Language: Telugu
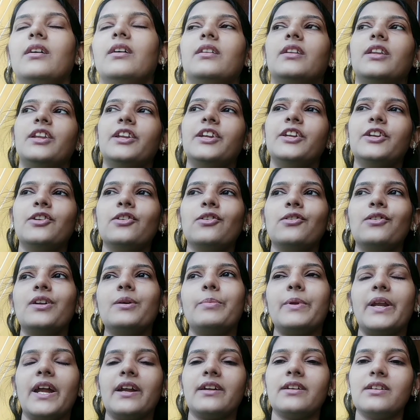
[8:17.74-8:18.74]
నేను ఇంట్లో కూడా
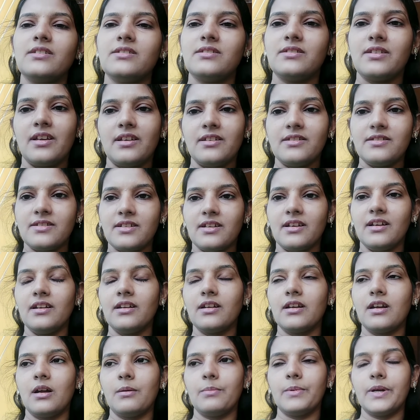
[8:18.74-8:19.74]
ప్రాక్టీస్ చేయించగలను
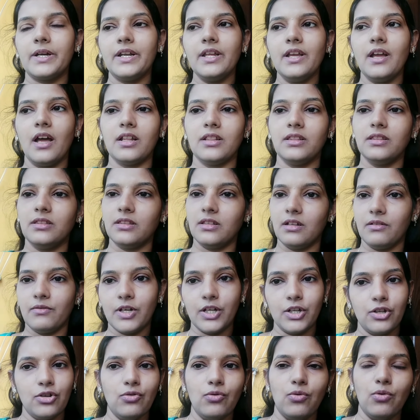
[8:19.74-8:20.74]
కాబట్టి
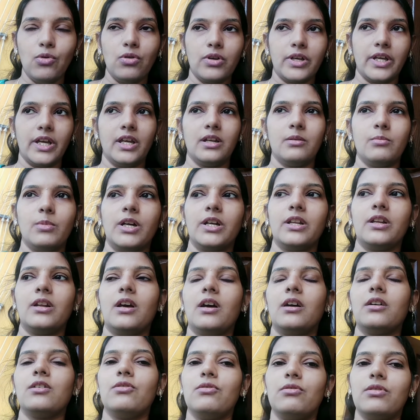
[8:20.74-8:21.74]
అంతవరకు ఓకే అనమాట
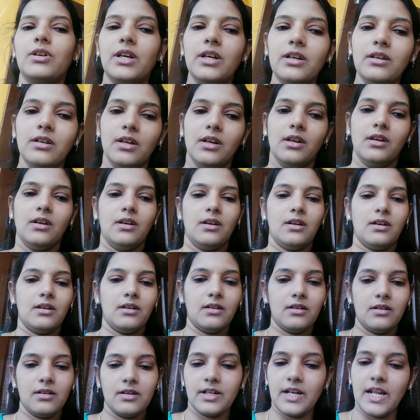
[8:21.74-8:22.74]
నాకు కూడా
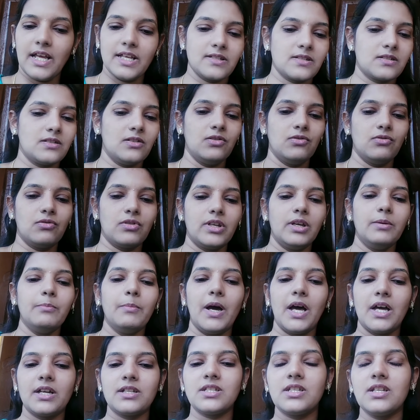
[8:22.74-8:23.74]
క్లాసికల్ ఓకే
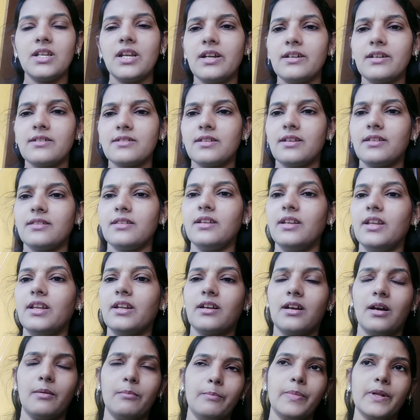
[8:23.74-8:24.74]
మార్షల్ ఆర్ట్స్ అయితే నేను
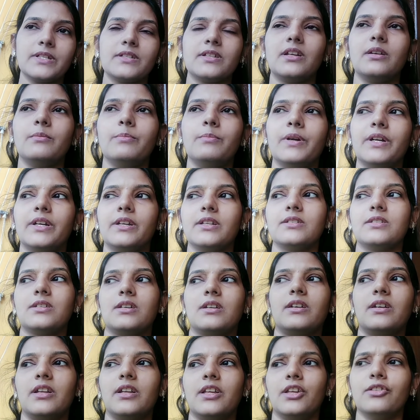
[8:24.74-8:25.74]
కంపల్సరీ
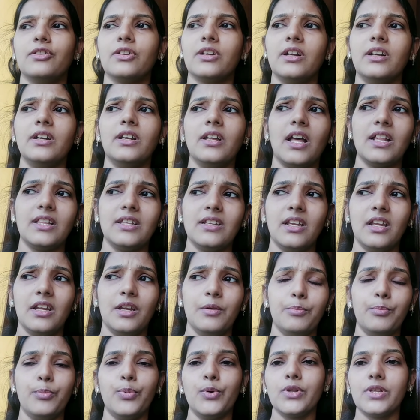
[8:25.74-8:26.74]
పెట్టించానండి ఎందుకంటే అది నేను
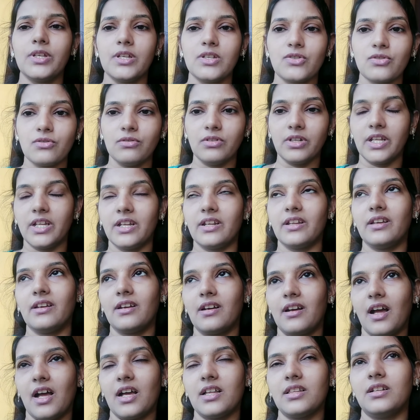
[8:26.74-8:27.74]
ఇప్పుడు తీసుకున్న నిర్ణయం
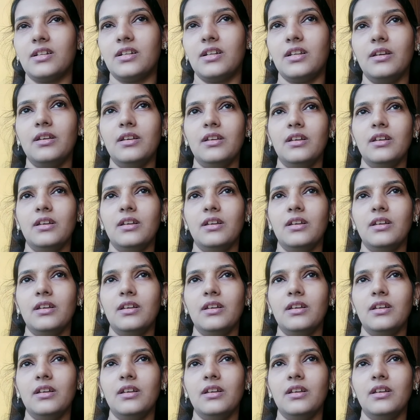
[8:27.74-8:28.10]
కాదండి